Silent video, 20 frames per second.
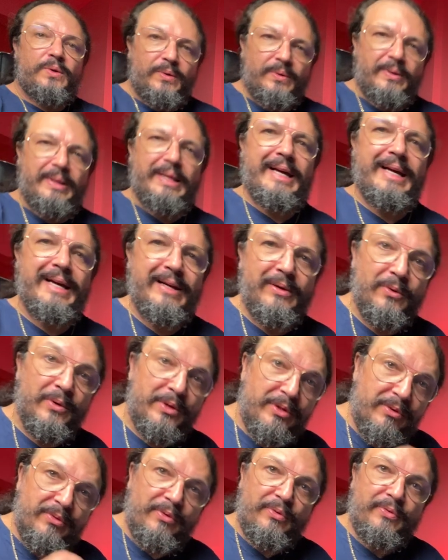Olá,
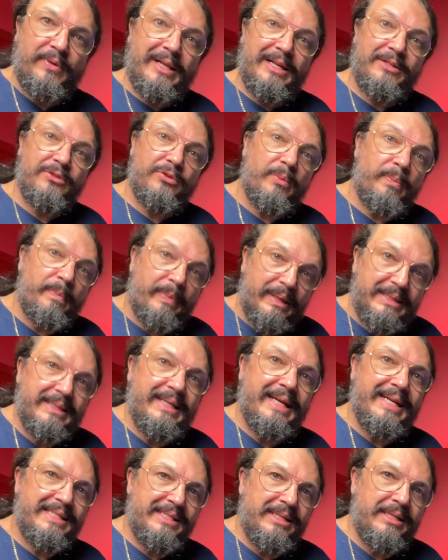hoje eu vou falar sobre
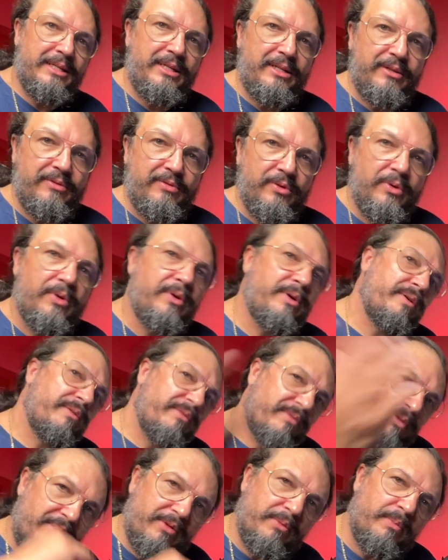passagem de nível.
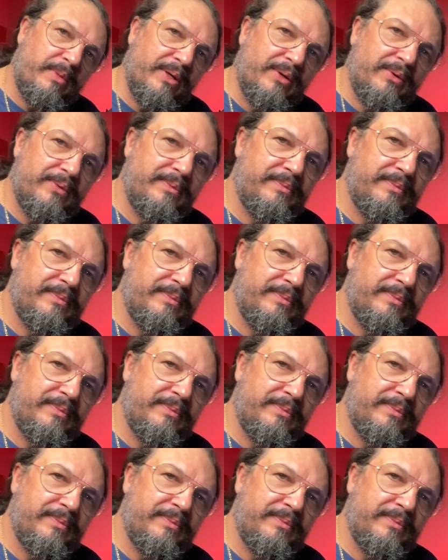Vem comigo.